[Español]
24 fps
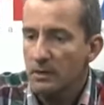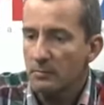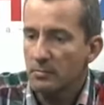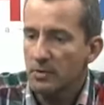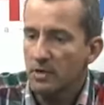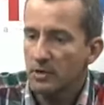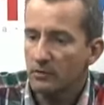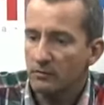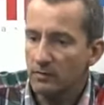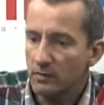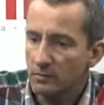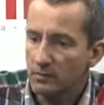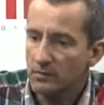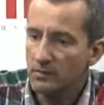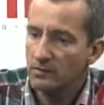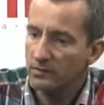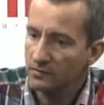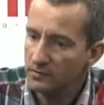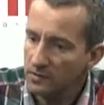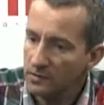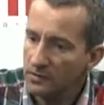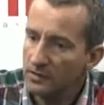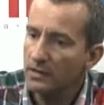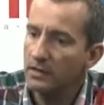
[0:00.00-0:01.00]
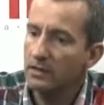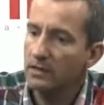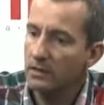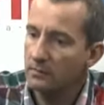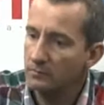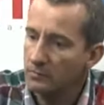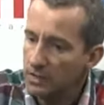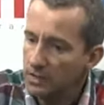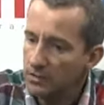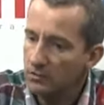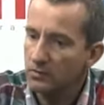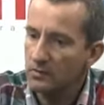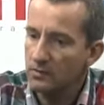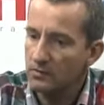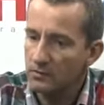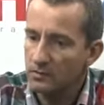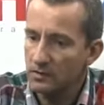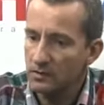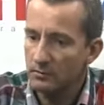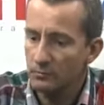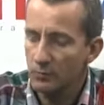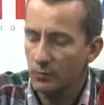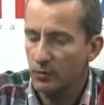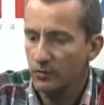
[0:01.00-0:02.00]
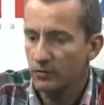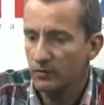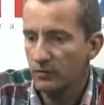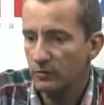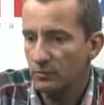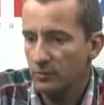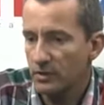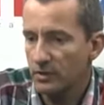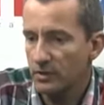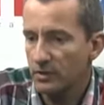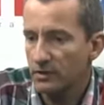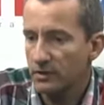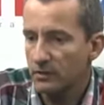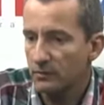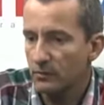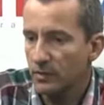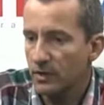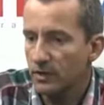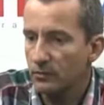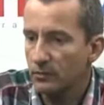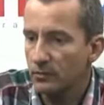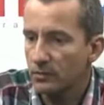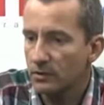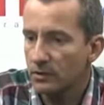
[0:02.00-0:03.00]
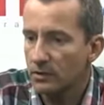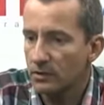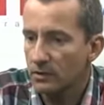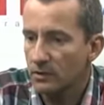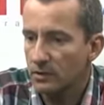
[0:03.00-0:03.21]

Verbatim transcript: pero vamos a decir, el camino está puesto para que el gobierno eh,